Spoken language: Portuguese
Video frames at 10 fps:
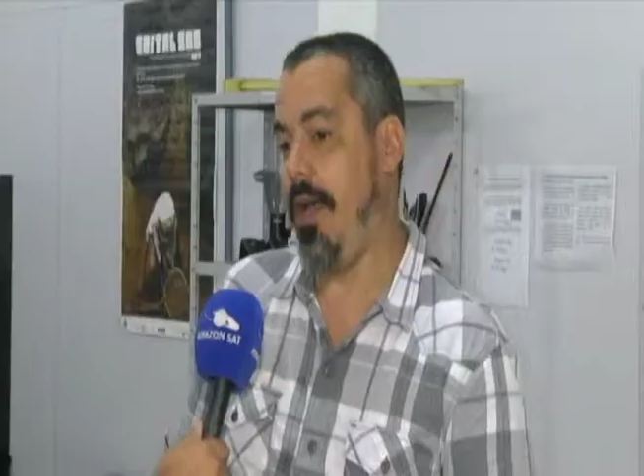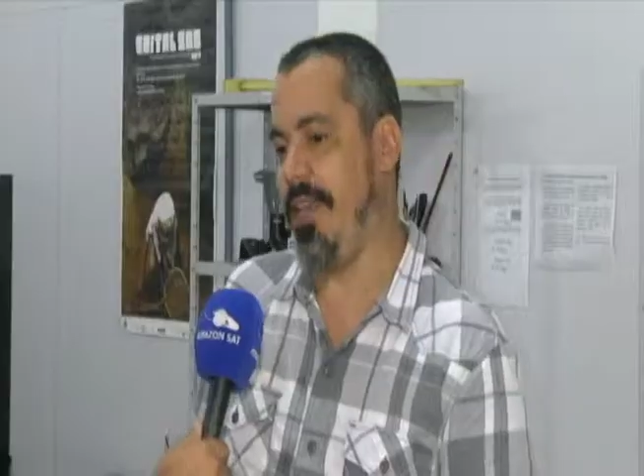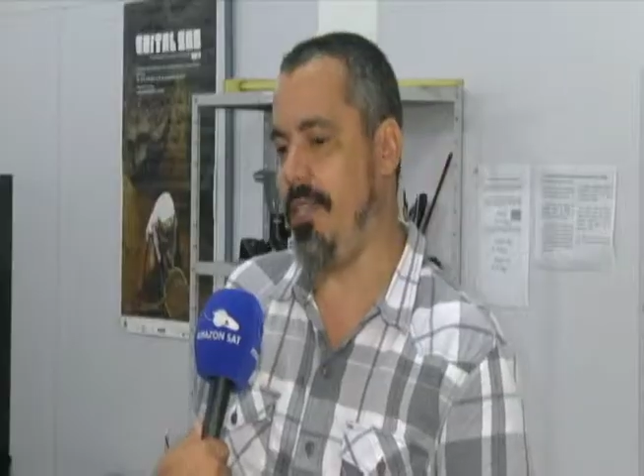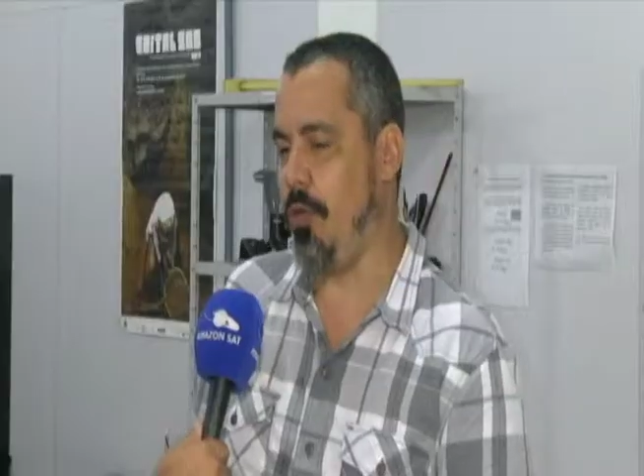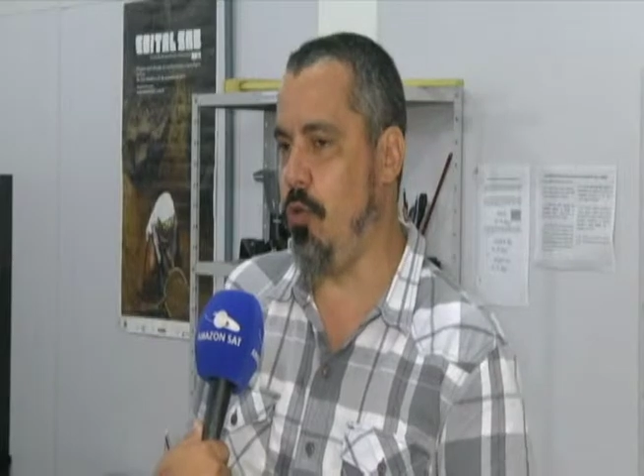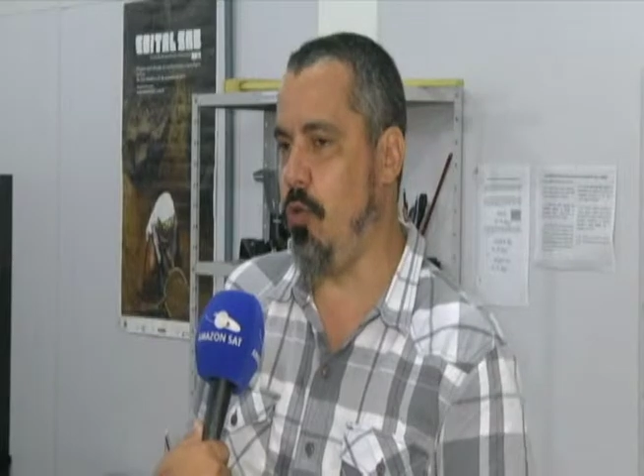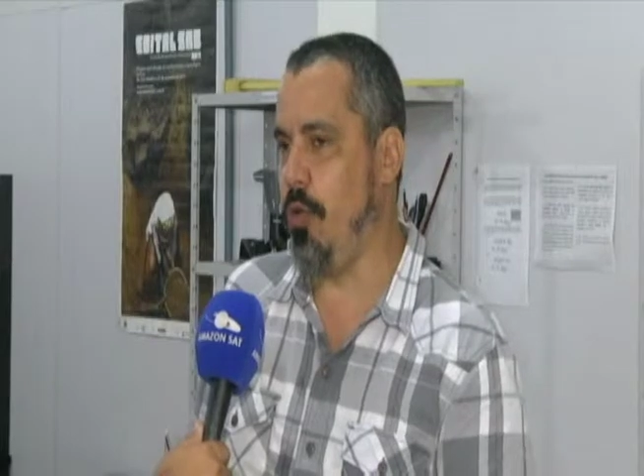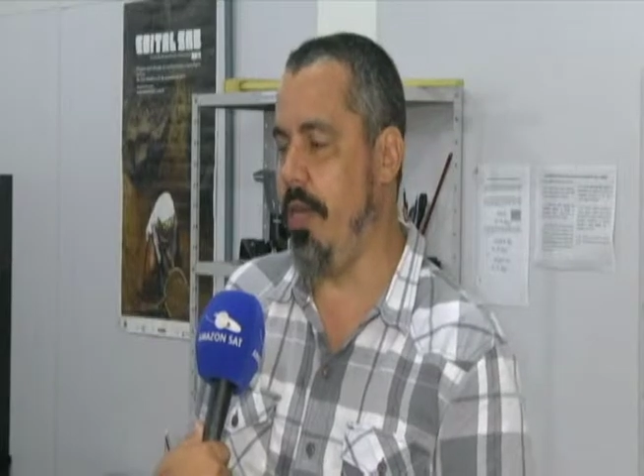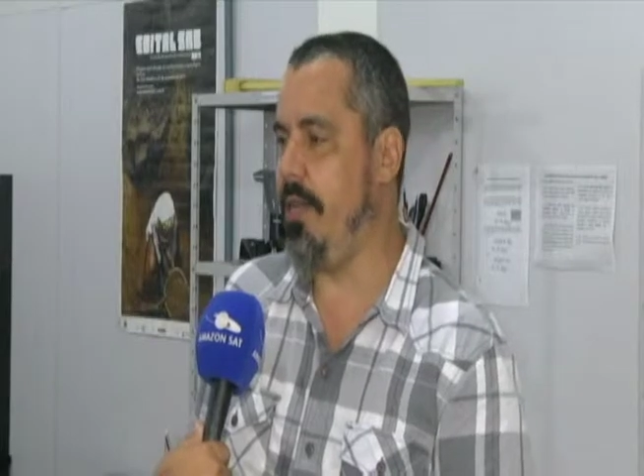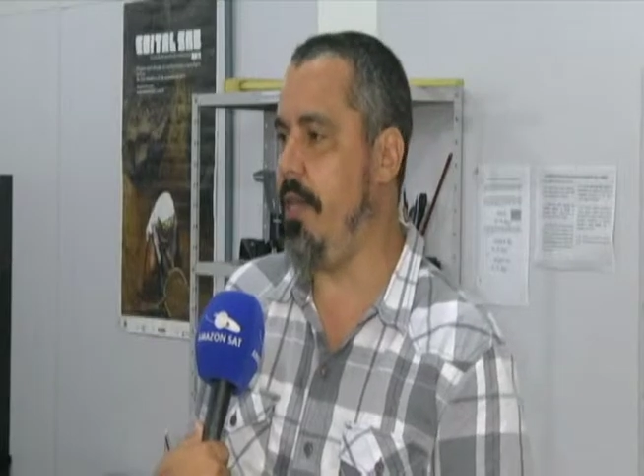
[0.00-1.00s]
a questão do
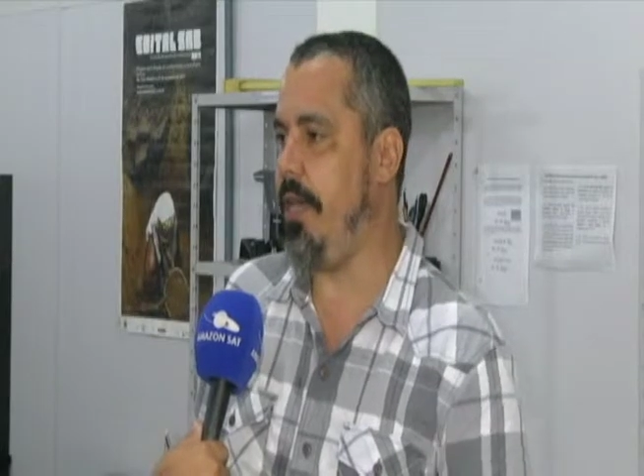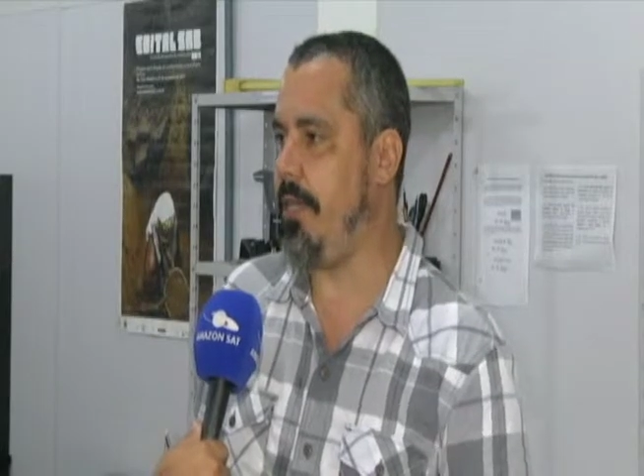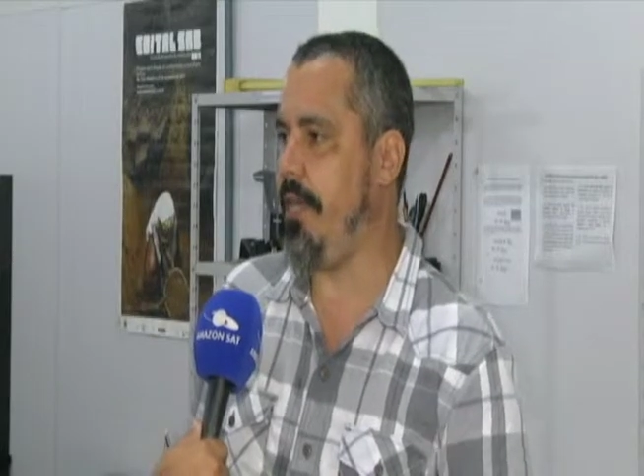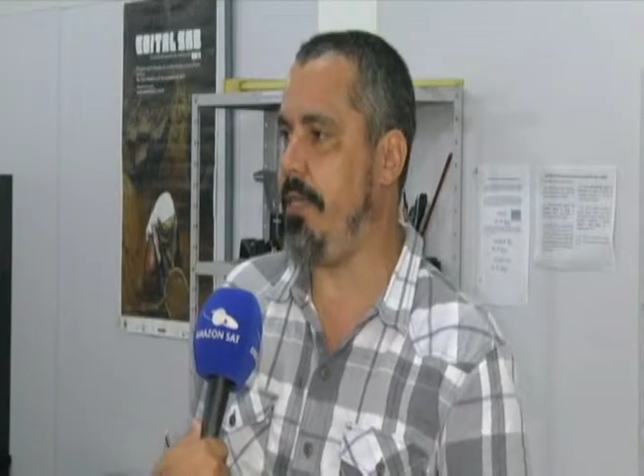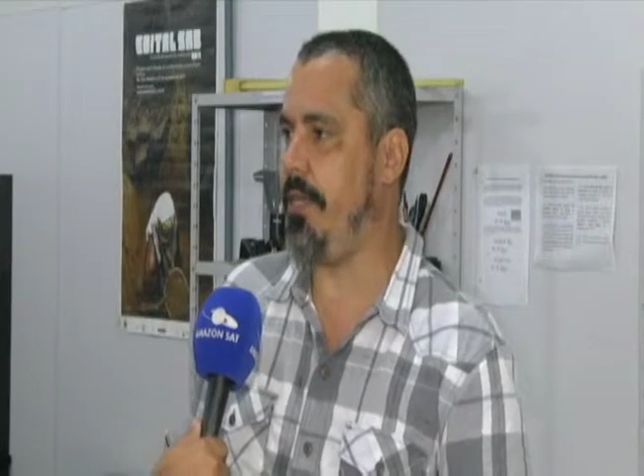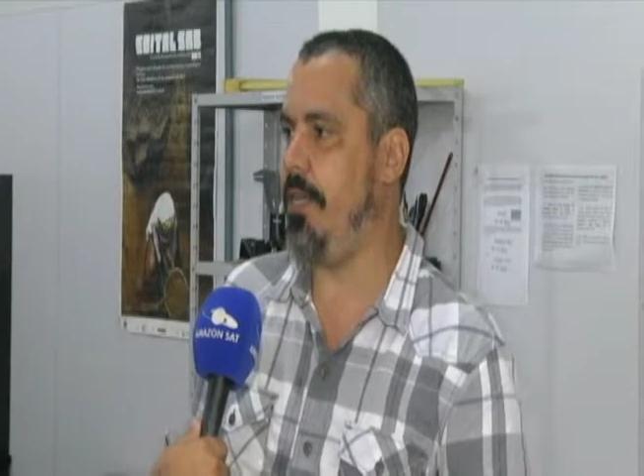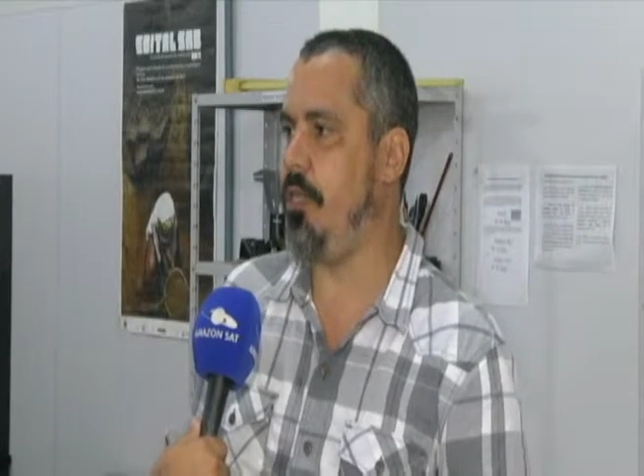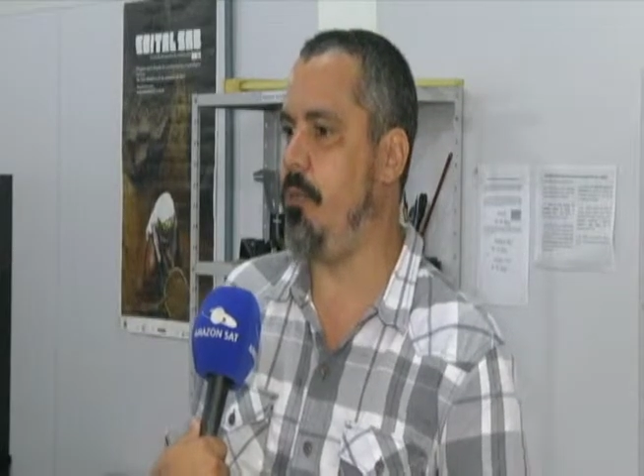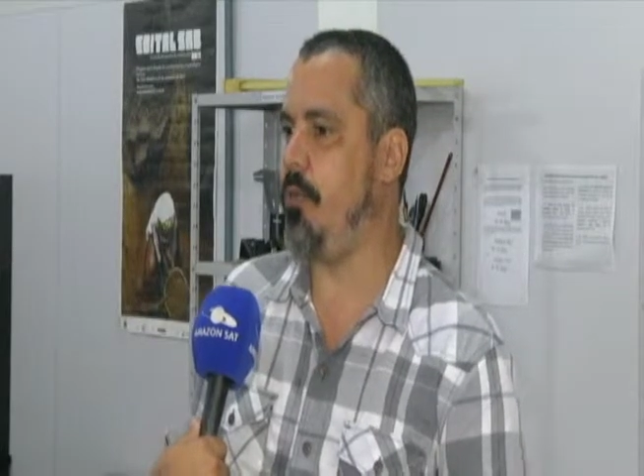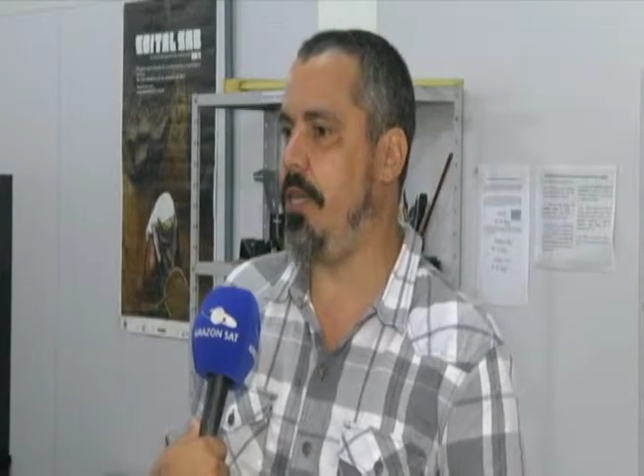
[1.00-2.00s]
Cunani é
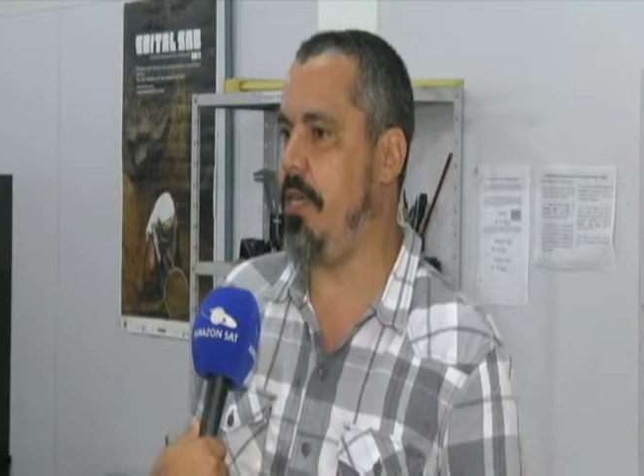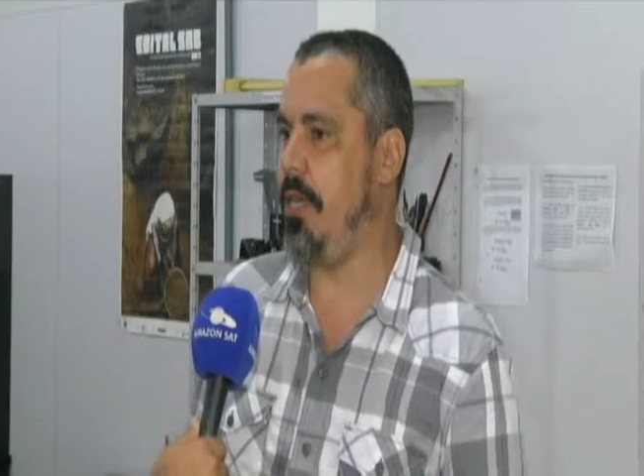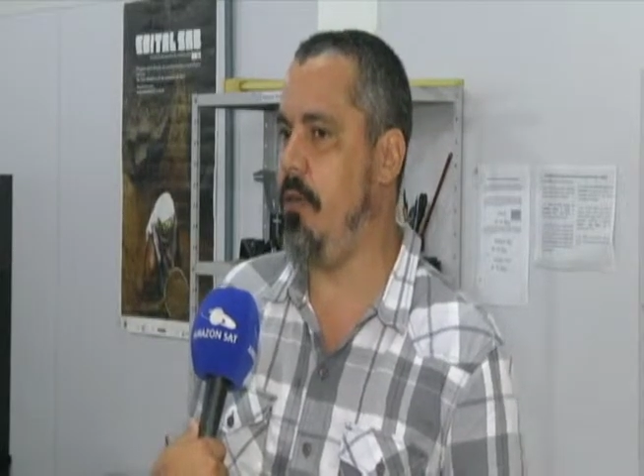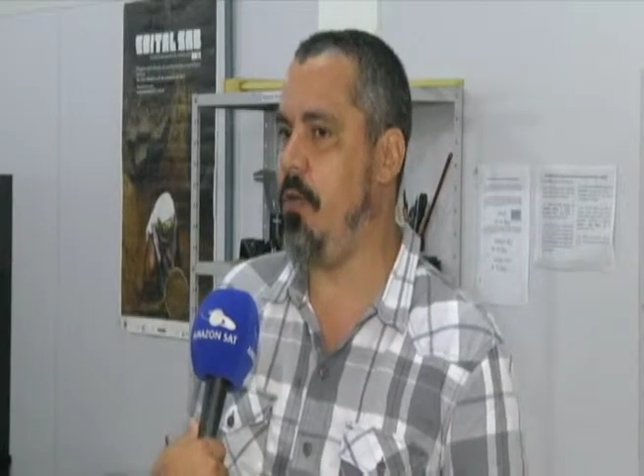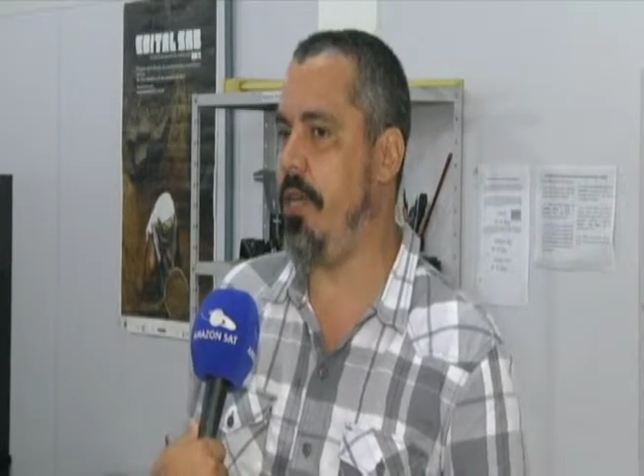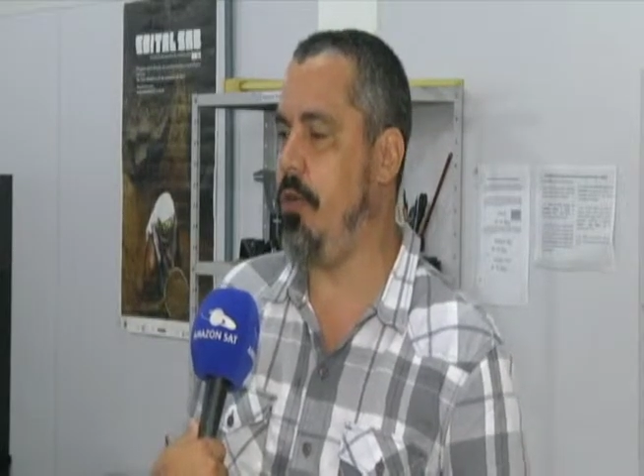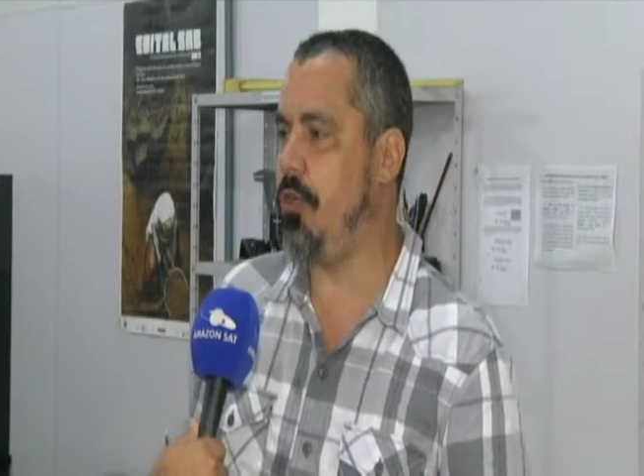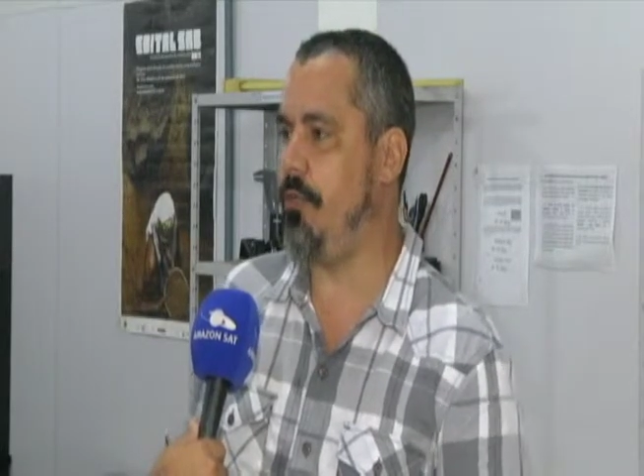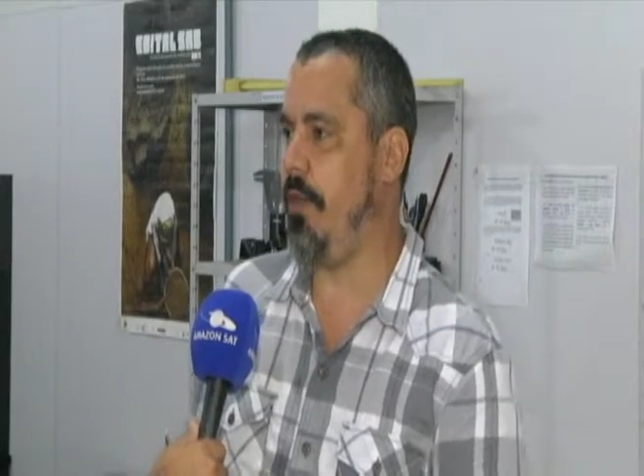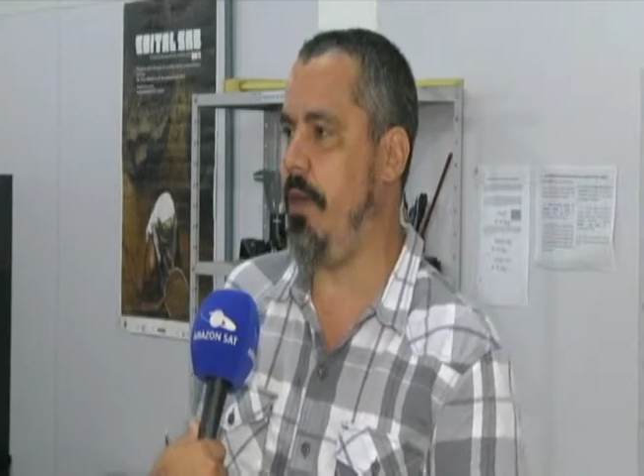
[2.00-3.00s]
interessante porque o
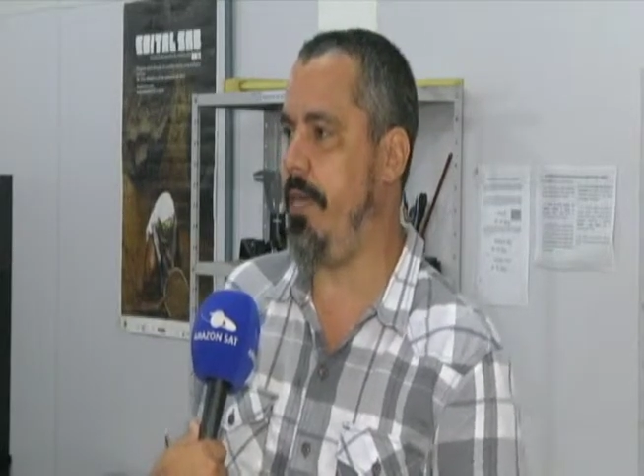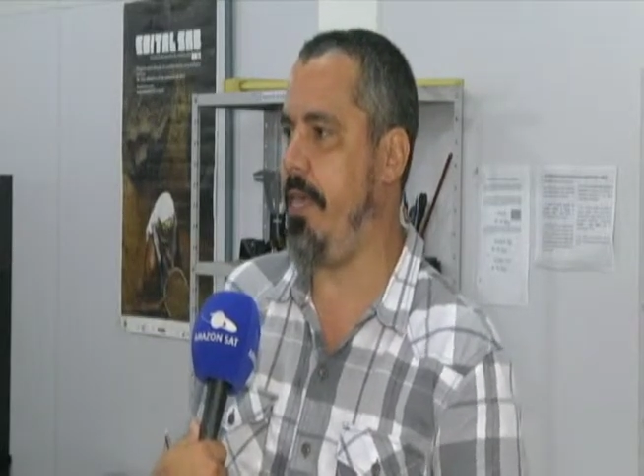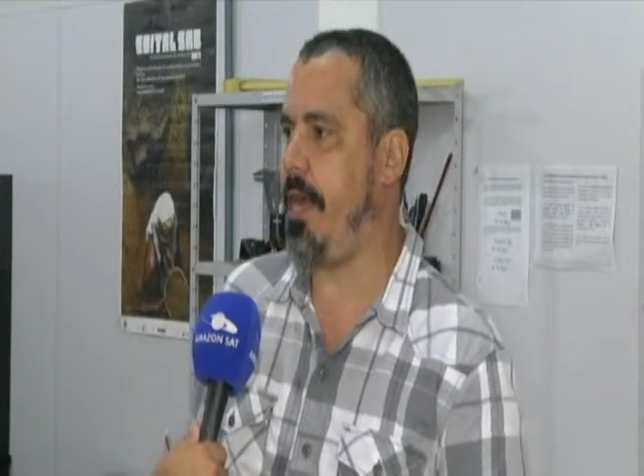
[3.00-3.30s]
Guild veio aqui,